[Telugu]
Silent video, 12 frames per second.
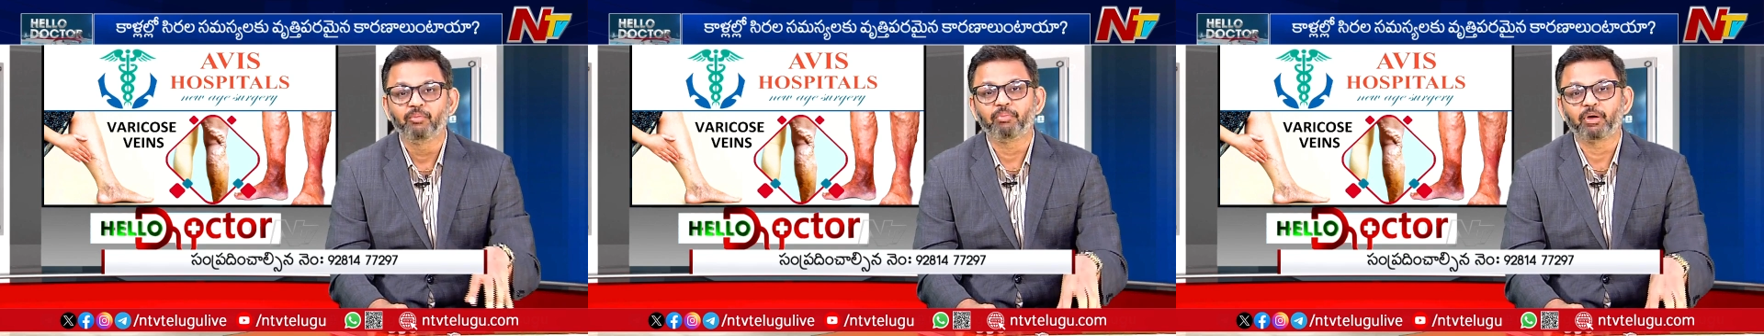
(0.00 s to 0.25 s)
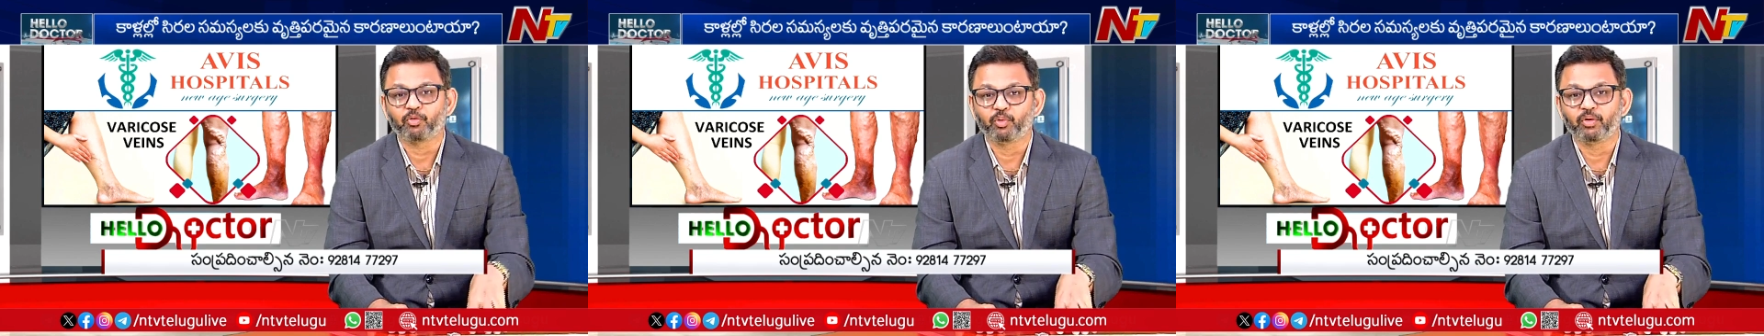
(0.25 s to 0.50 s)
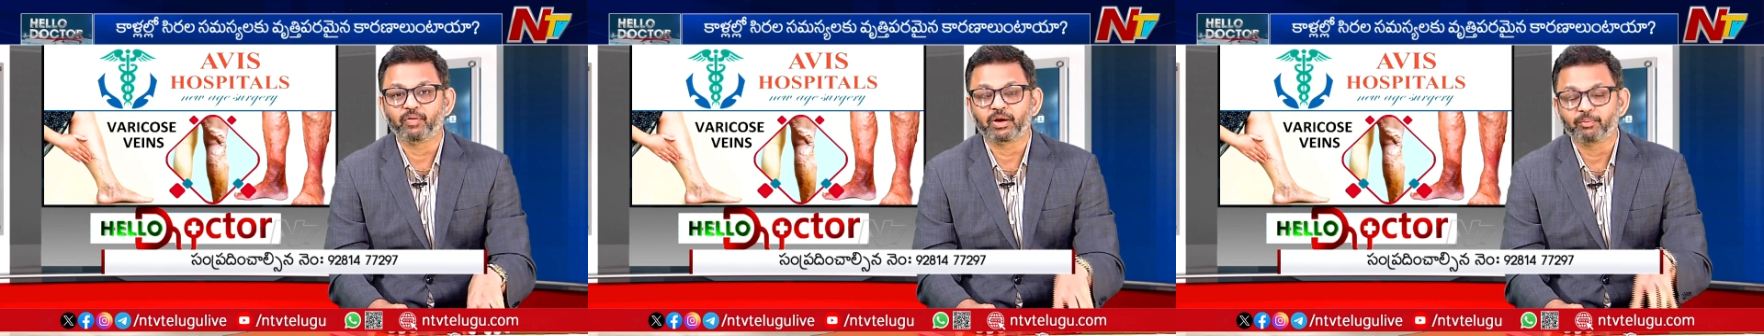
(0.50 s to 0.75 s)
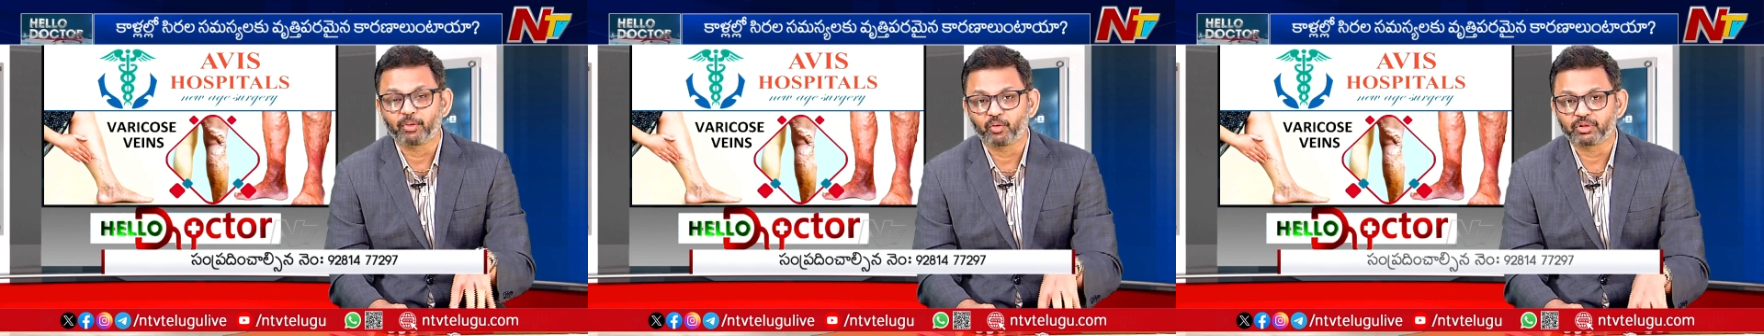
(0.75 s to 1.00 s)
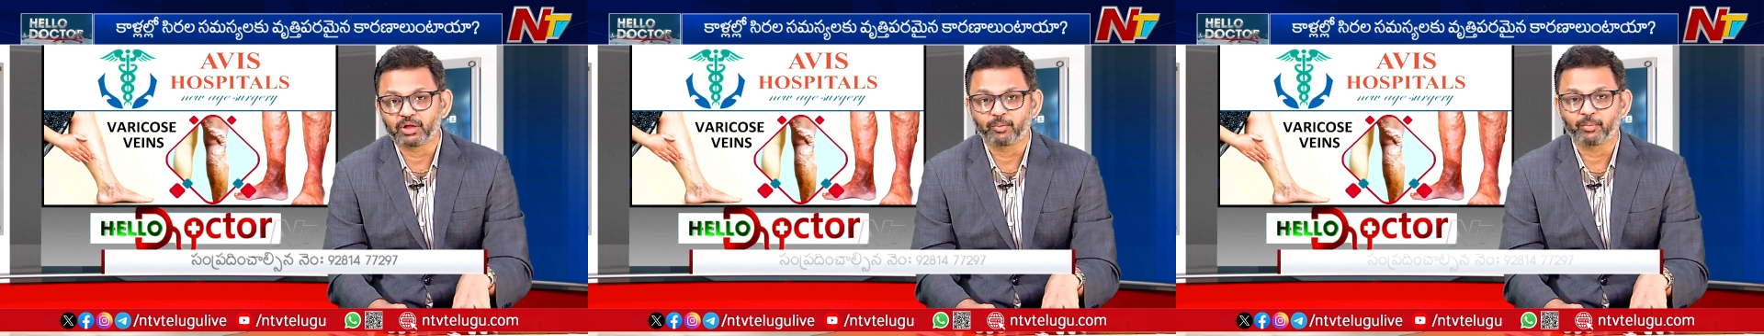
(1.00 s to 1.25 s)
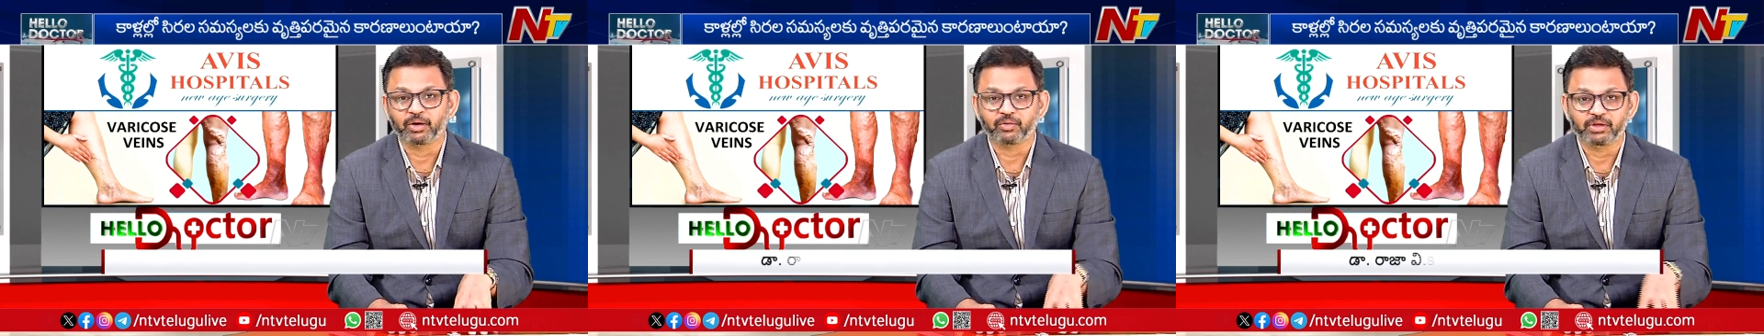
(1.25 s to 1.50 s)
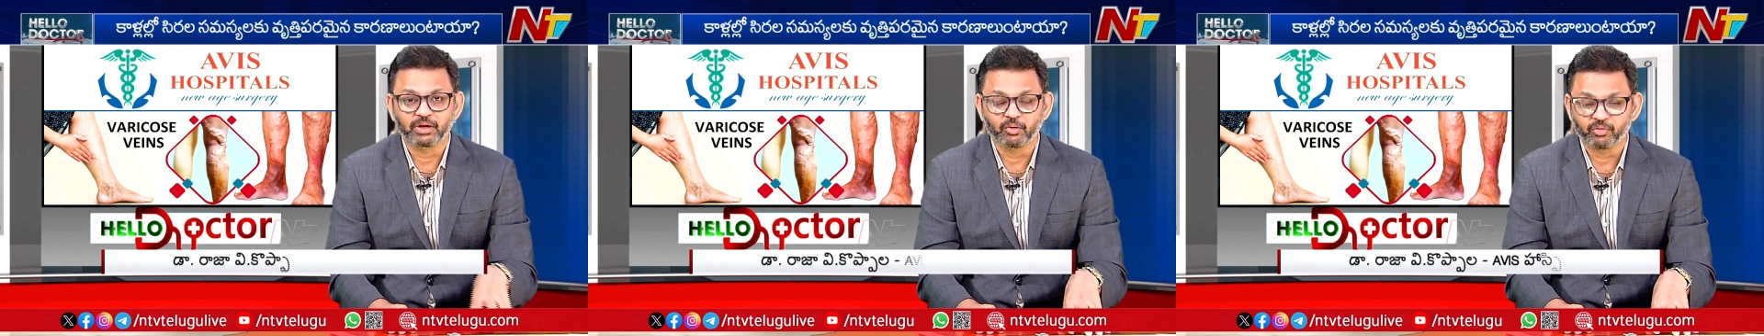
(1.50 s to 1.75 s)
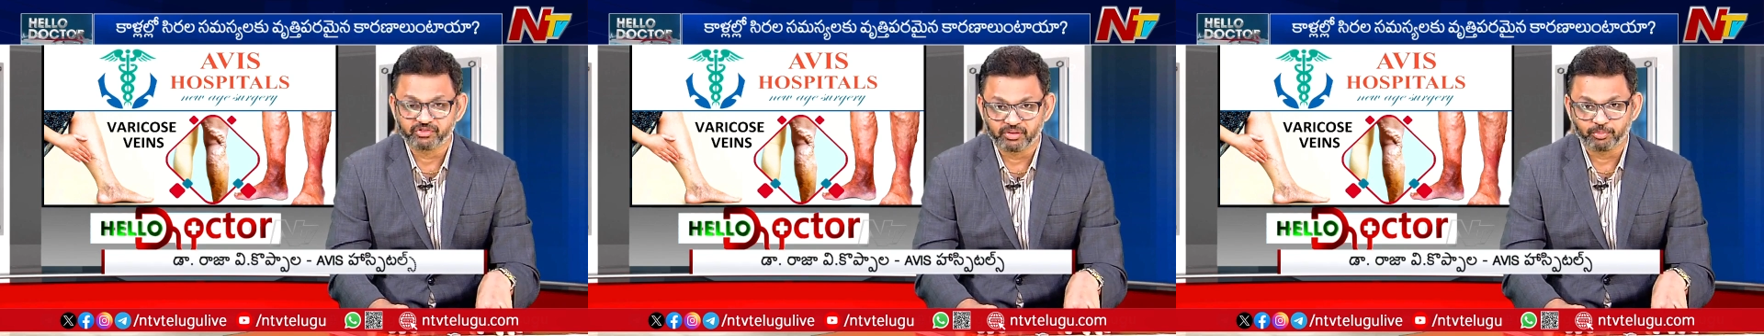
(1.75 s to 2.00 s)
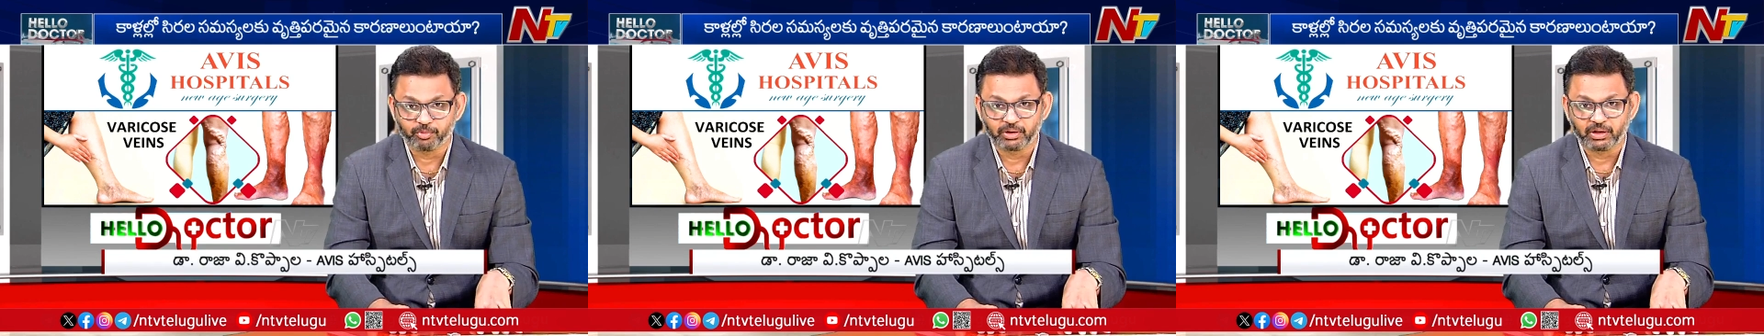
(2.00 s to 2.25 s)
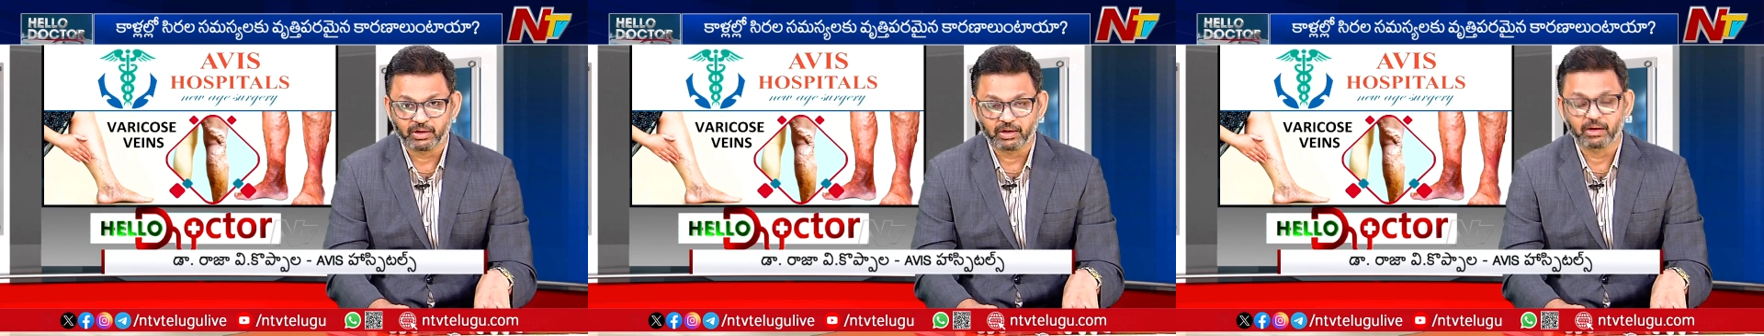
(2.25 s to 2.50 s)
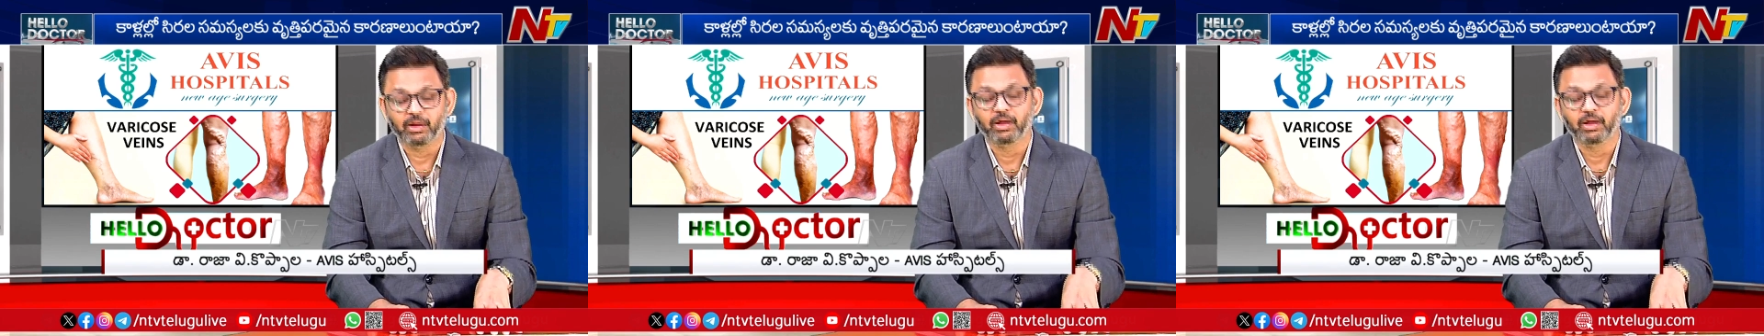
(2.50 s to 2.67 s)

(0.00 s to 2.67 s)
బరువు ఉన్న వాళ్ళకి బరువు తగ్గమంటే ఇవన్నీ కూడా చెప్పుంటారా